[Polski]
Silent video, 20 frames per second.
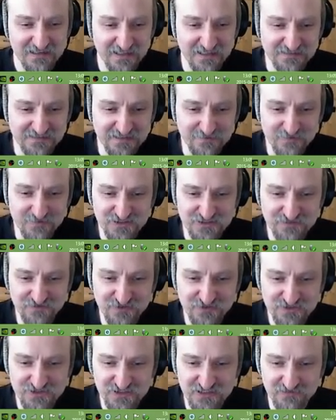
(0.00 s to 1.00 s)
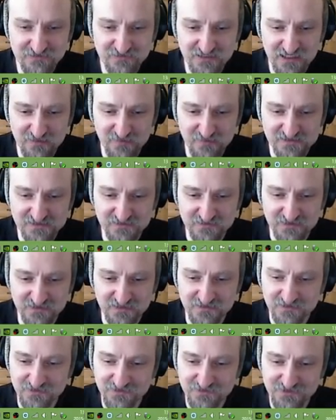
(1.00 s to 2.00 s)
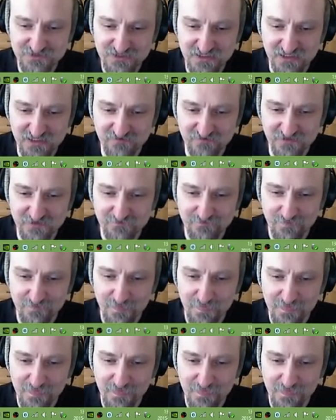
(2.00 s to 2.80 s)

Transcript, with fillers: Kajtek może tworzyć grę dla Amazona. No to ciekawe.